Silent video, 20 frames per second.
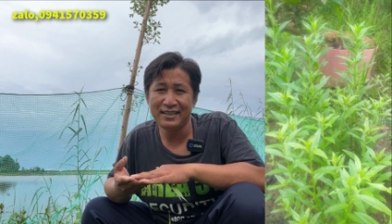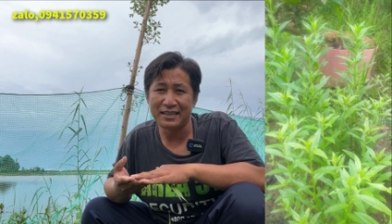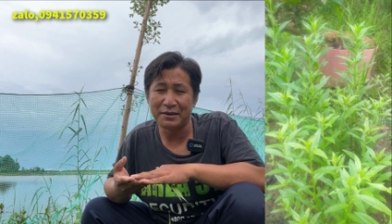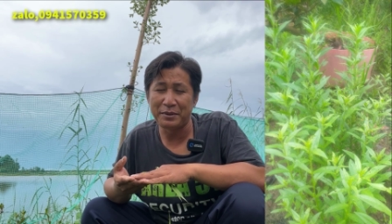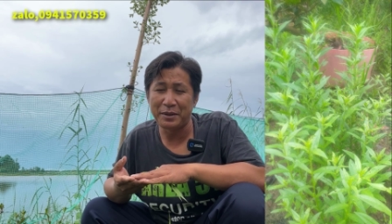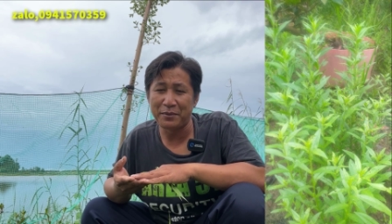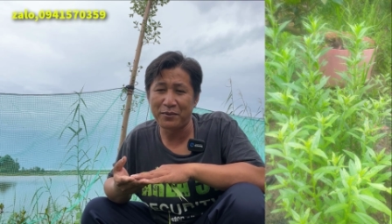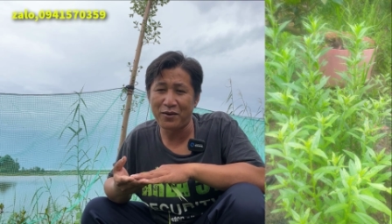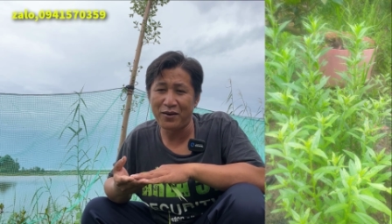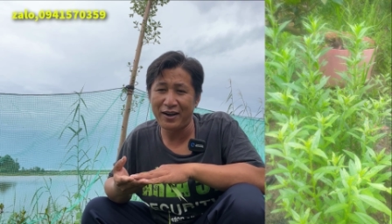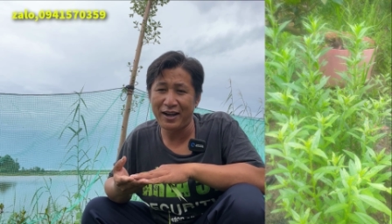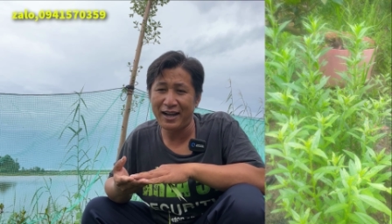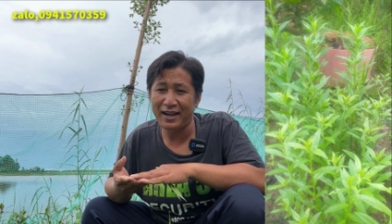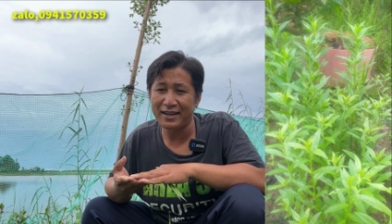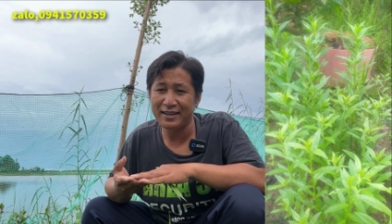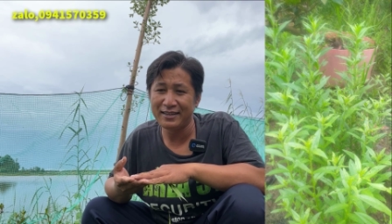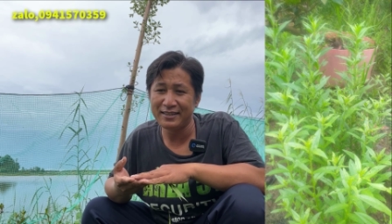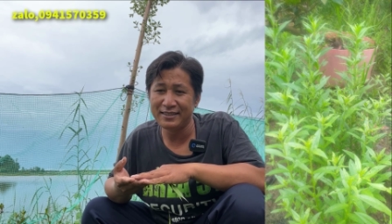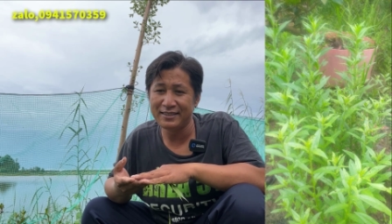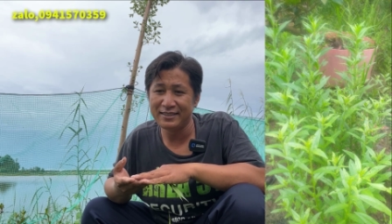tạm biệt bà con ha
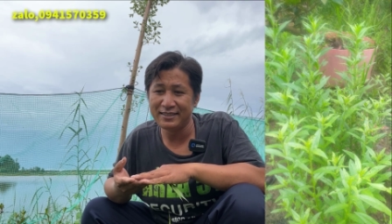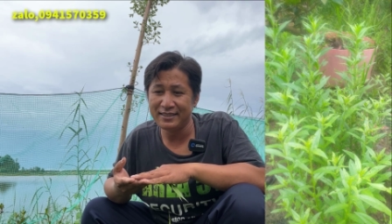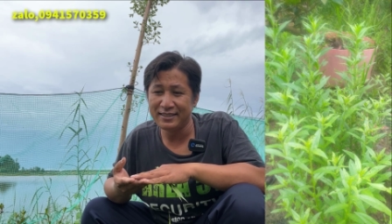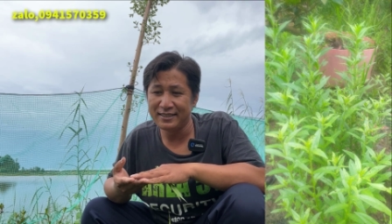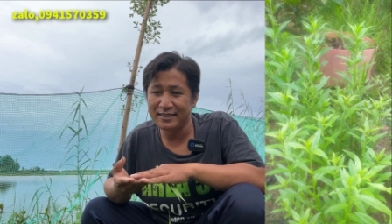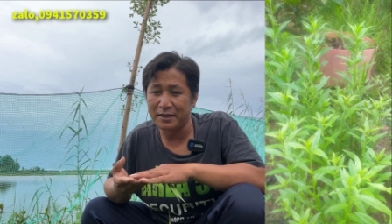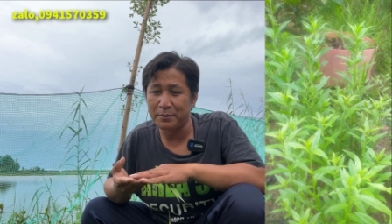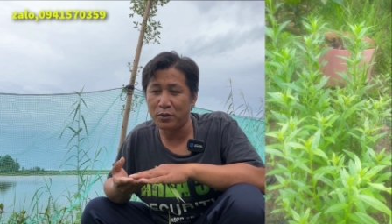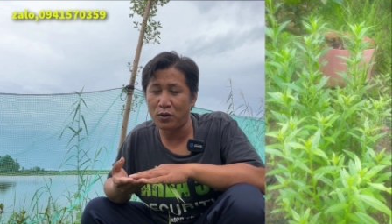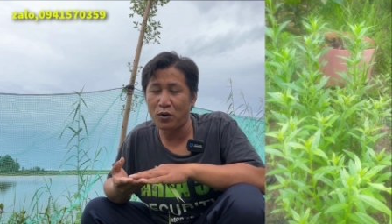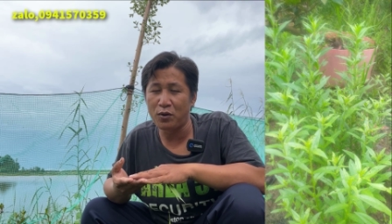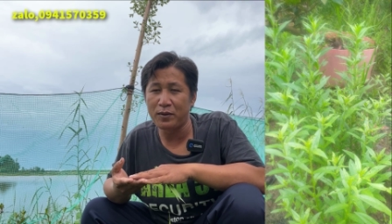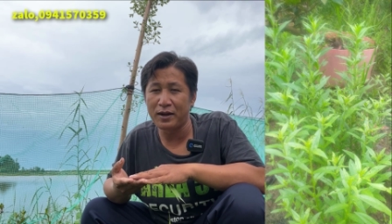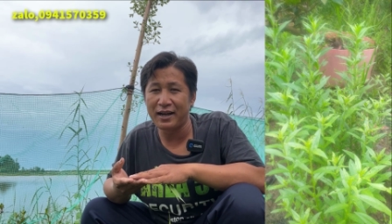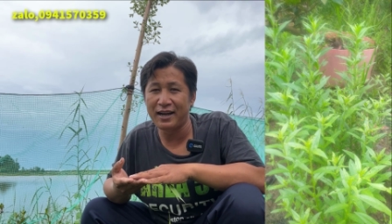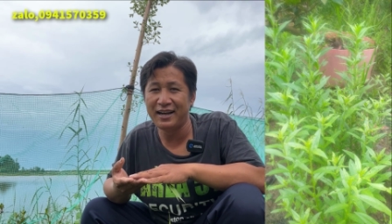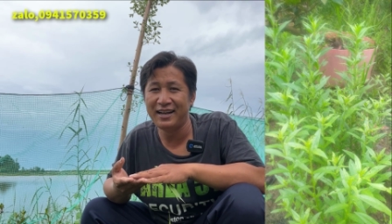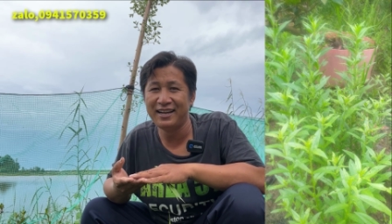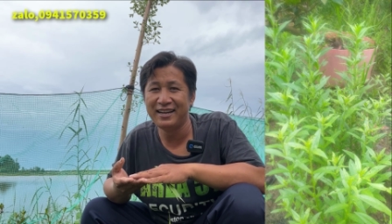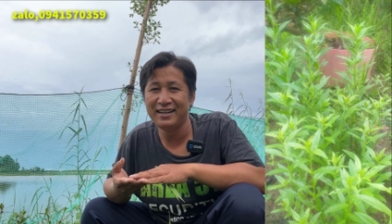thì bà con
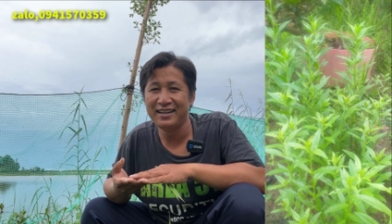à,